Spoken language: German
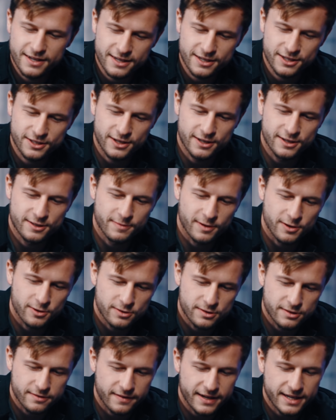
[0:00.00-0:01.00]
Stell ja, mal äh,
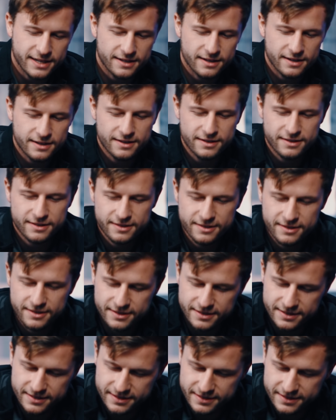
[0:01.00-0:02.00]
kurz äh, weg. Genau, ne?
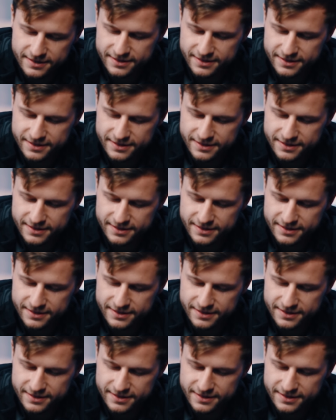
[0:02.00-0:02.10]
aufräumen.